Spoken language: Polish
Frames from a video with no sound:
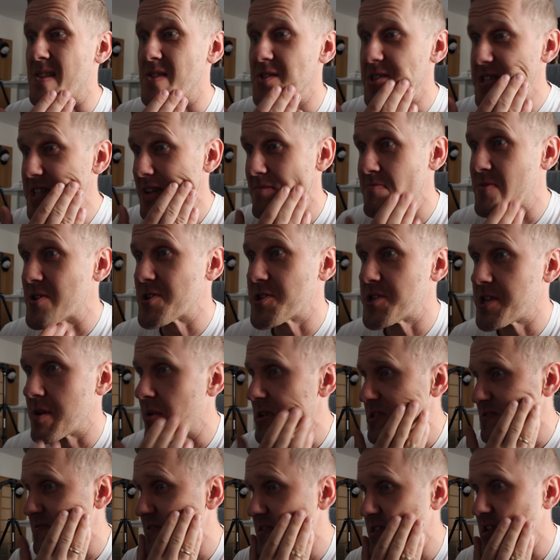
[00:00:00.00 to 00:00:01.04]
Dostałem też dzisiaj
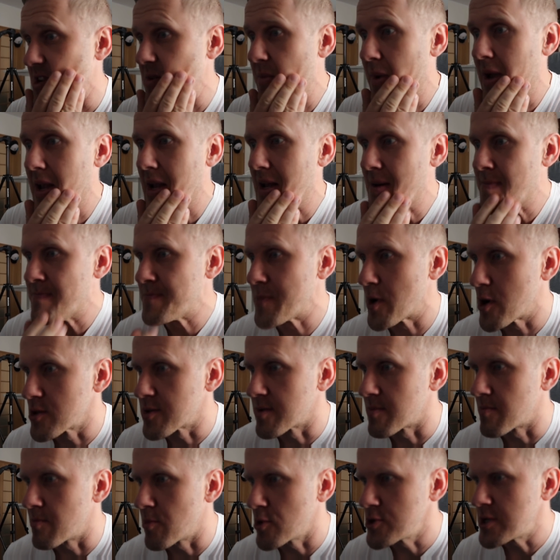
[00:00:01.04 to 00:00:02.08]
bardzo fajnego maila
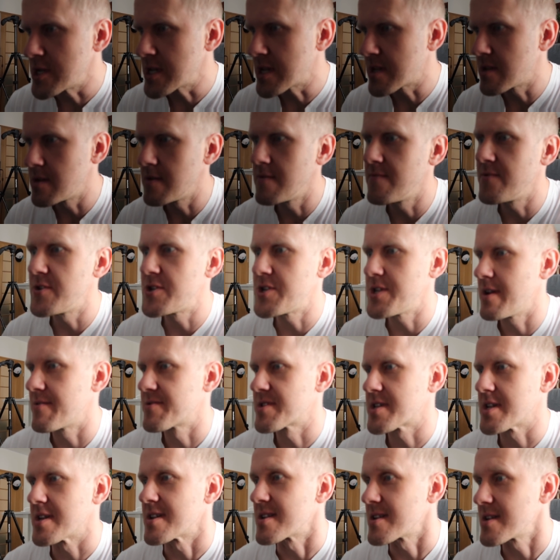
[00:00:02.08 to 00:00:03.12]
od Moniki
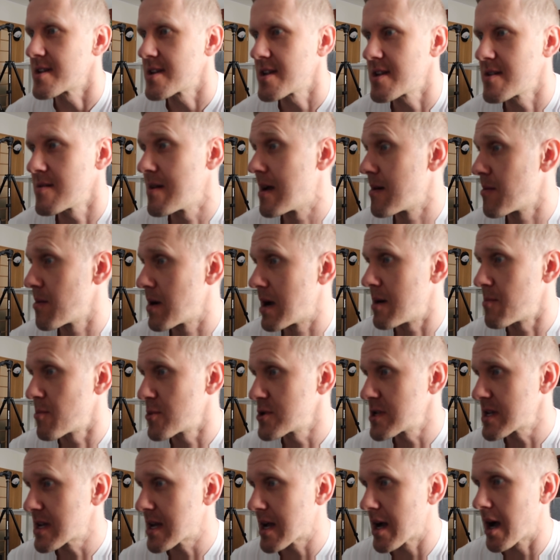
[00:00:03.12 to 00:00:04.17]
Wiśniewskiej i e,
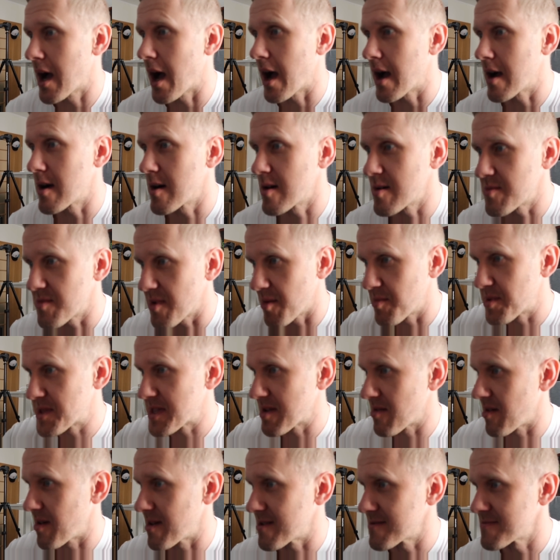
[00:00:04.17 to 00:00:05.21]
Monika
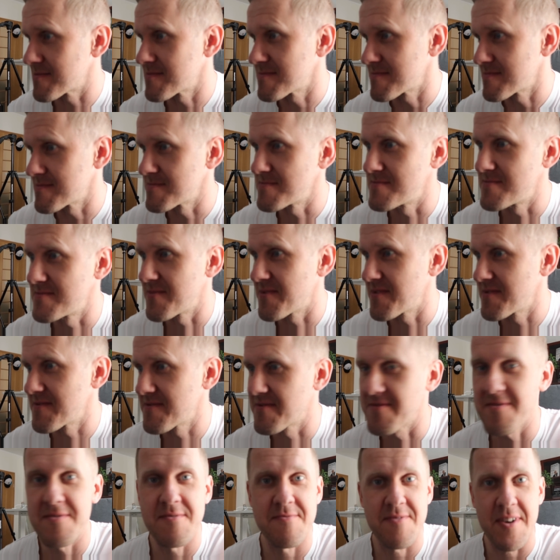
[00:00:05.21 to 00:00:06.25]
opisała
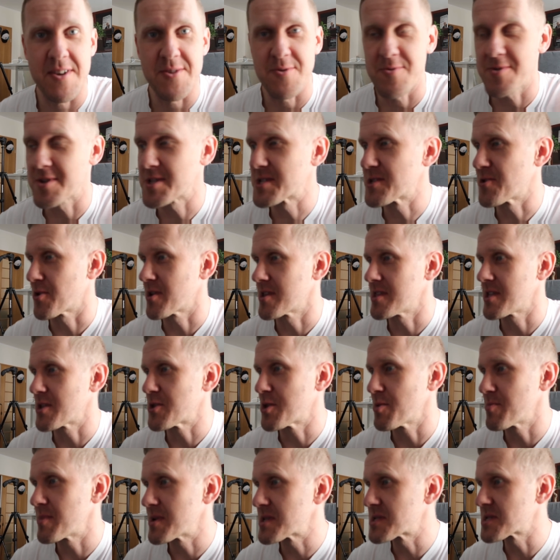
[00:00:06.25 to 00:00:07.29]
fajną historię,
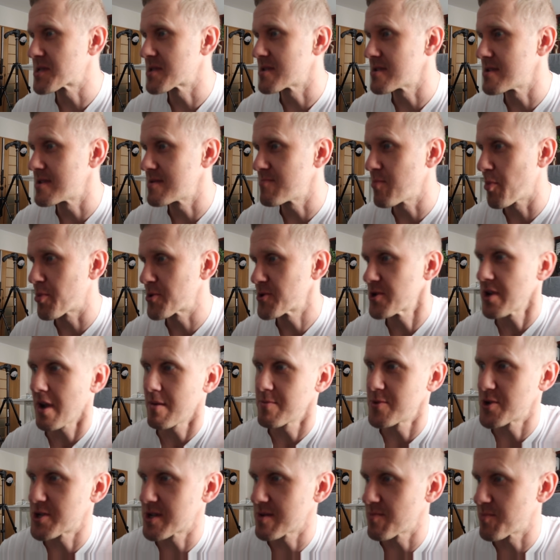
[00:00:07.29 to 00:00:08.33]
natomiast e, poprosiła
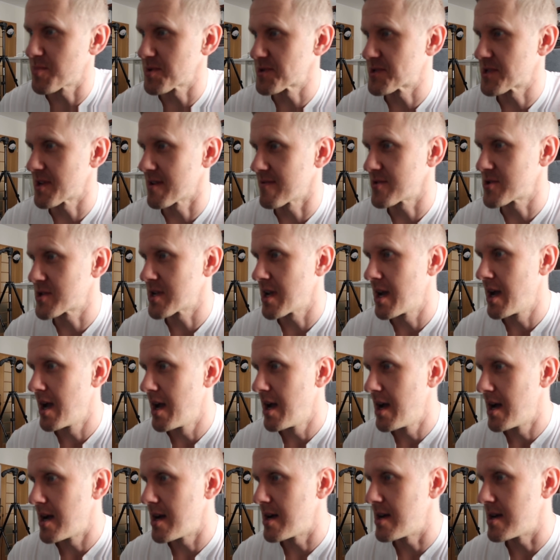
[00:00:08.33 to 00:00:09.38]
mnie, żeby pozdrowić
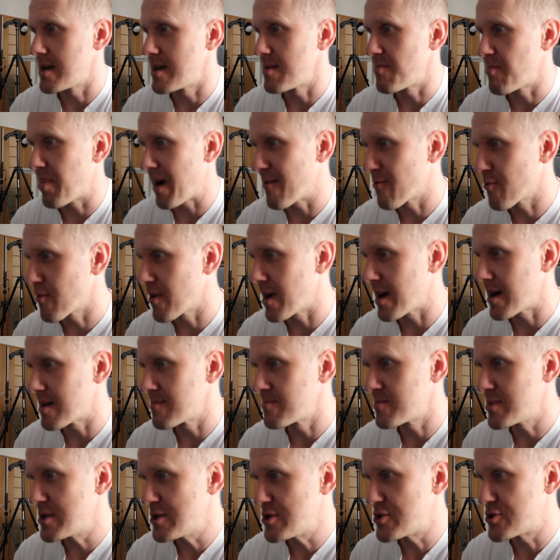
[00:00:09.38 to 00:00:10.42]
e, Pawła
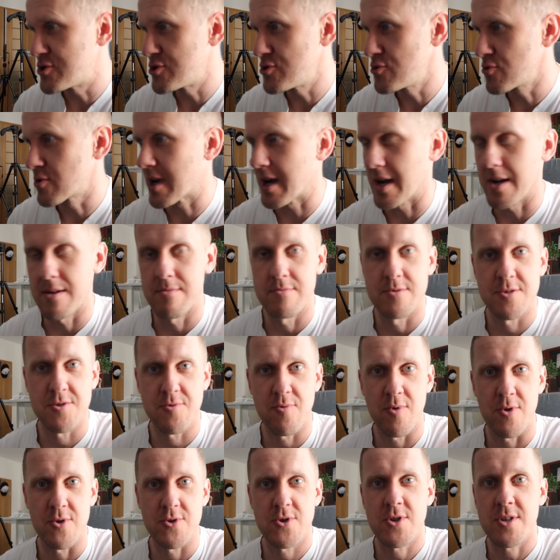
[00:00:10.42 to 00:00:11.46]
Bliźniuka z
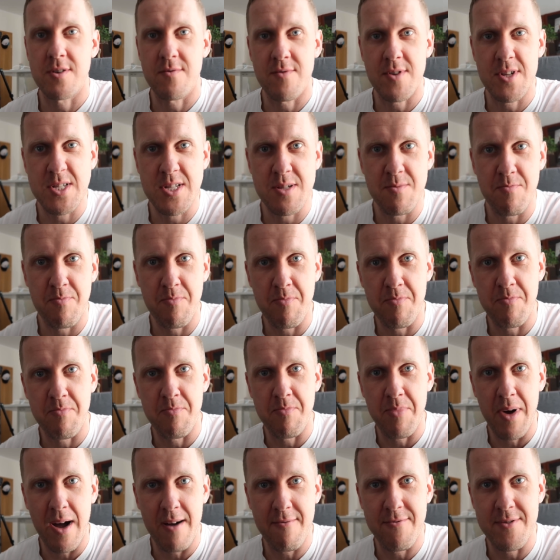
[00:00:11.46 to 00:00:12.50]
Łodzi, więc
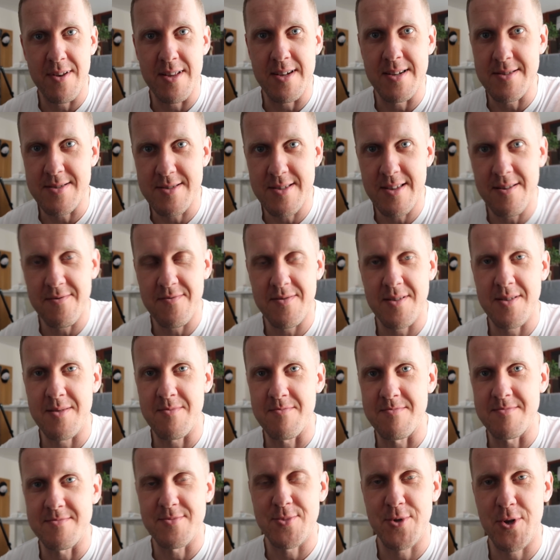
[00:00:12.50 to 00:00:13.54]
Pawle, nie
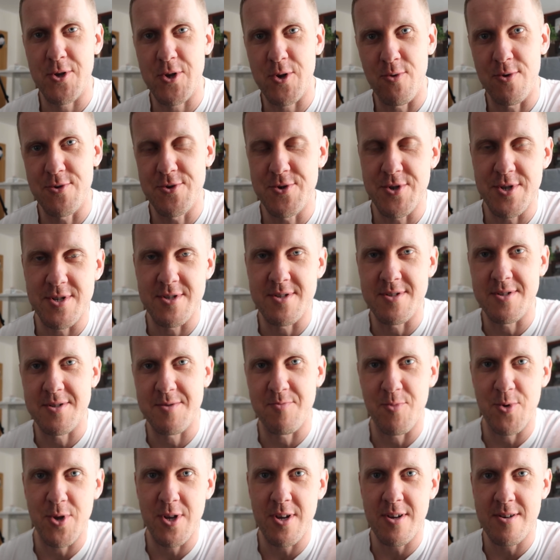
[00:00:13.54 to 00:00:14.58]
wiem co Ci łączy z
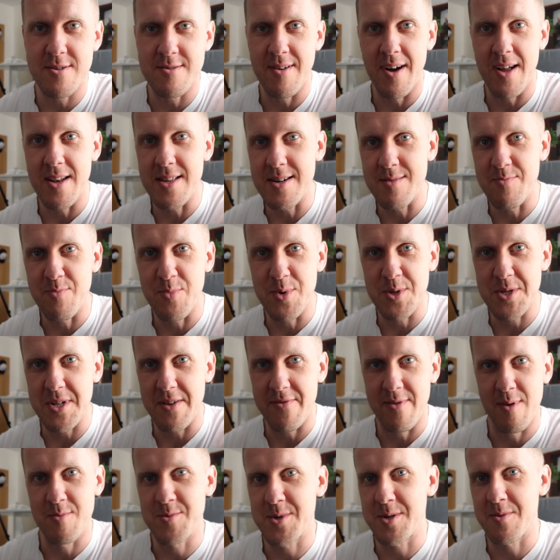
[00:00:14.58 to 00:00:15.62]
Moniką, ale
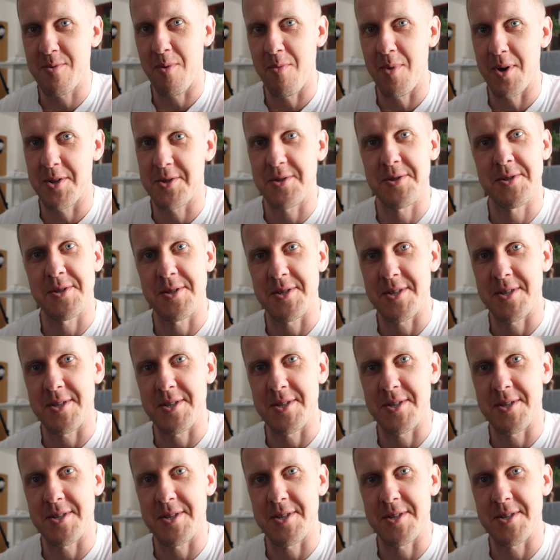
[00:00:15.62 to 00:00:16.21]
pozdrawiam cię bardzo